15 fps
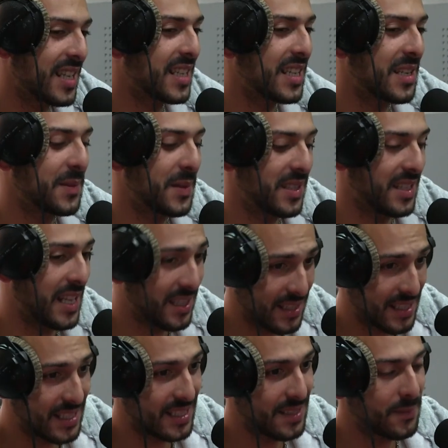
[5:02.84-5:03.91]
الهضره هاد
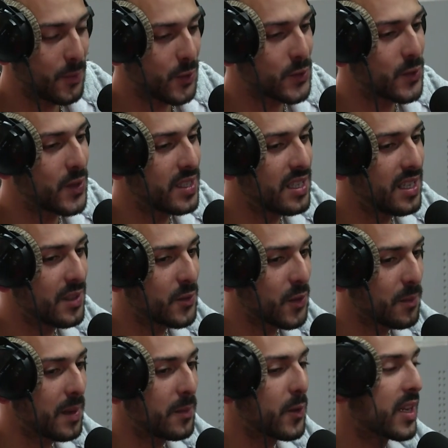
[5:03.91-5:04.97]
المورسو هذا
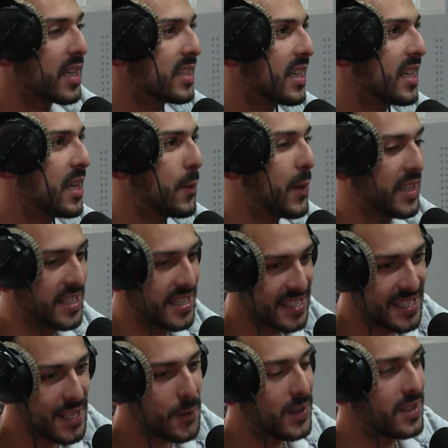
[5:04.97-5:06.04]
نورمالمون كنهضر على واحد
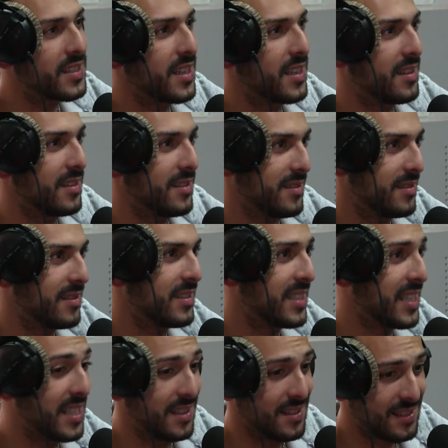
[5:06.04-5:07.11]
النوع ديال
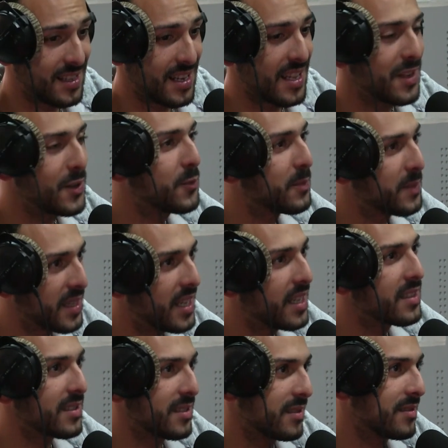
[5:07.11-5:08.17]
ديال الدراري
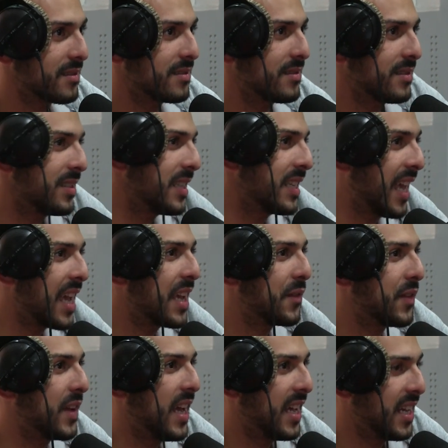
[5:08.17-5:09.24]
والبنات اللي آه. كاين
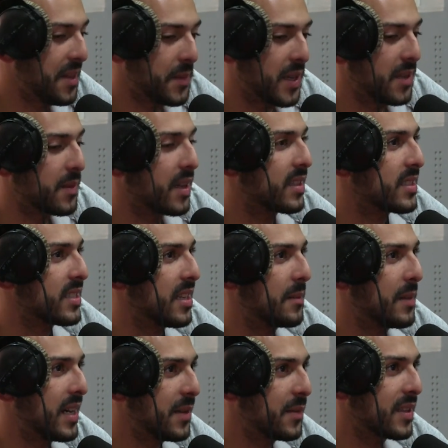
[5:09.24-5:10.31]
في العالم يعني ما كنهضرش على
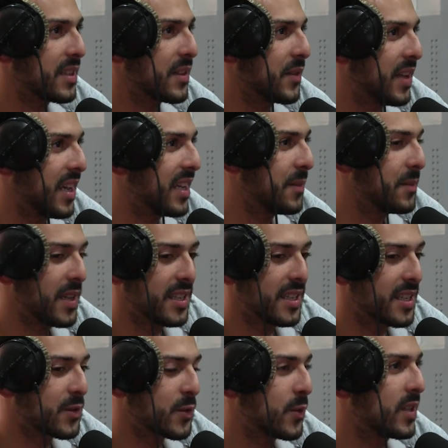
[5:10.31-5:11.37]
المغرب كنهضر في العالم يعني
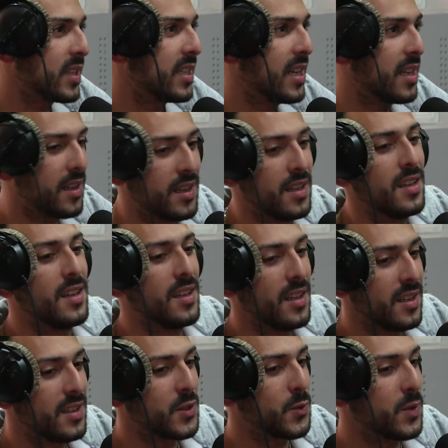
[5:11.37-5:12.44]
كتكون هي
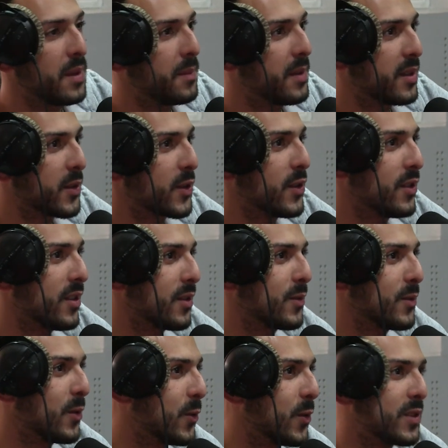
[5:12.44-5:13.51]
شويه باد جير
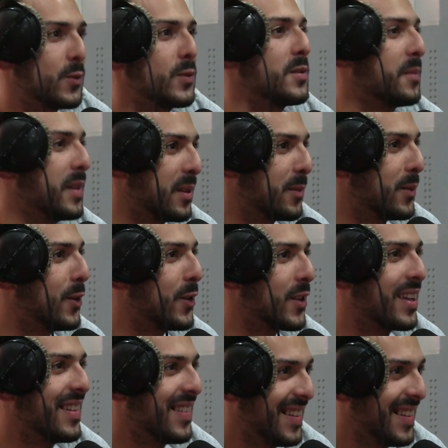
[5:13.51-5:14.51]
وهو شويه باد بوي